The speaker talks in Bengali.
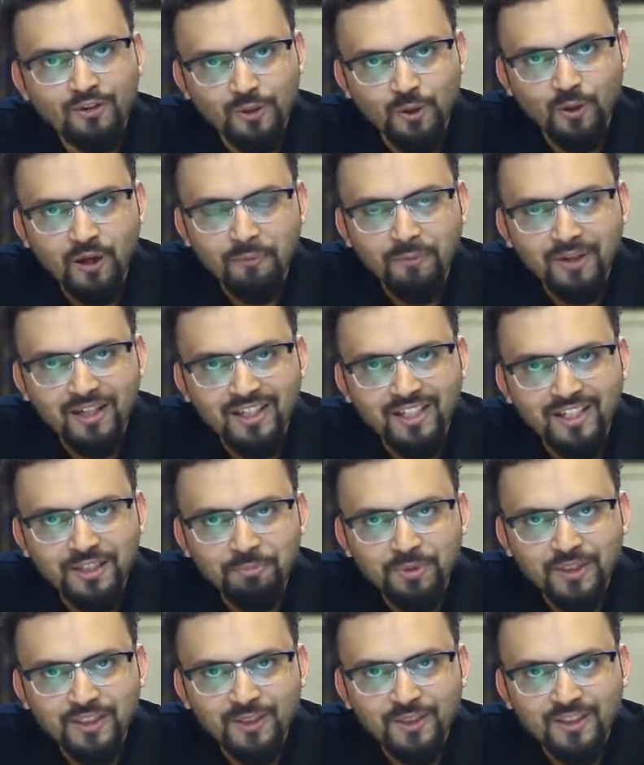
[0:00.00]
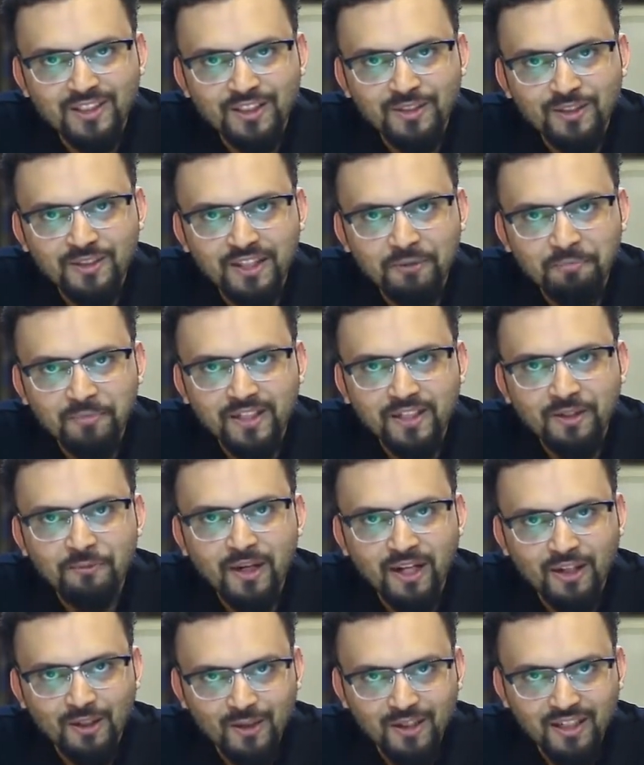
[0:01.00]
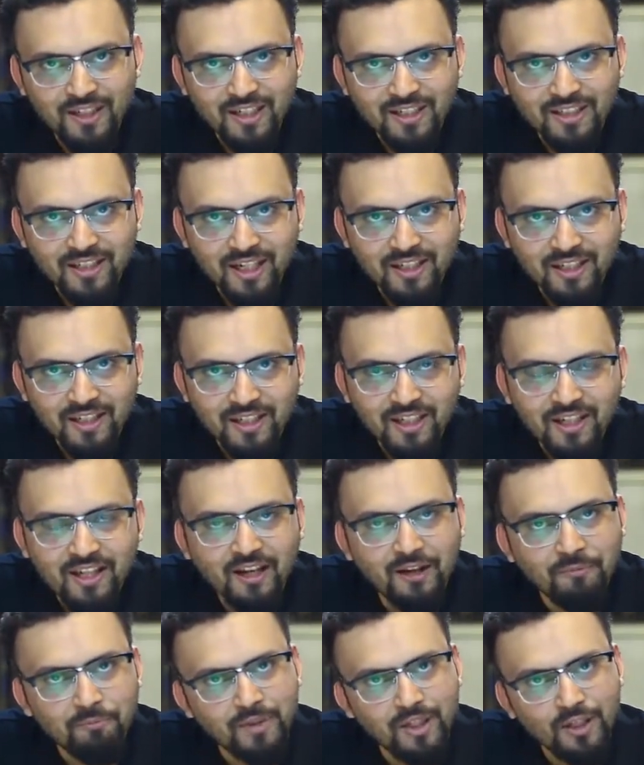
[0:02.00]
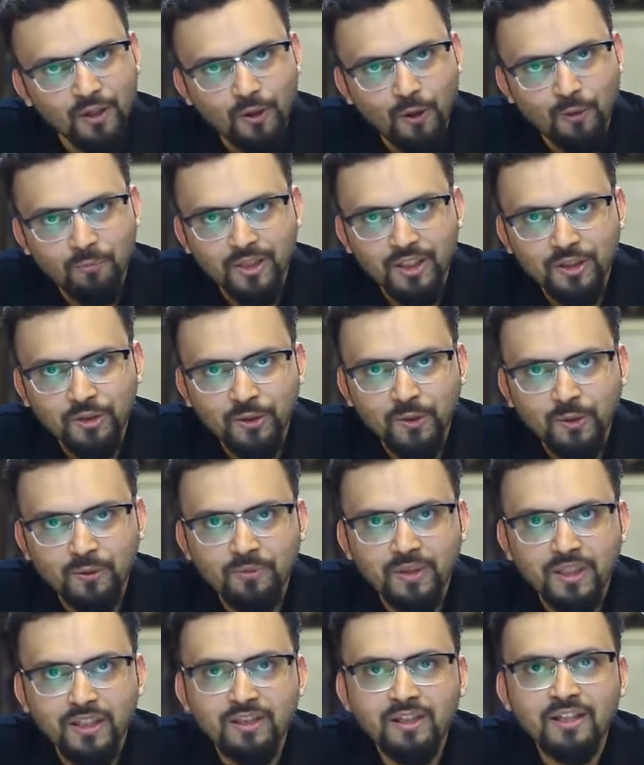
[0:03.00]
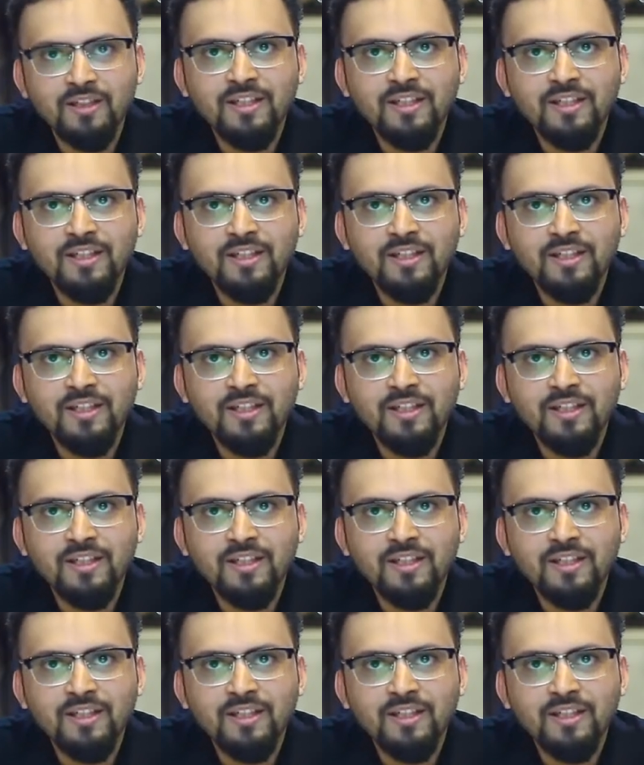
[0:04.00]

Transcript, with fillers: তো আমার এই এপিসোডটা যদি আপনাদের ভালো লেগে থাকে আপনারা কমেন্ট করবেন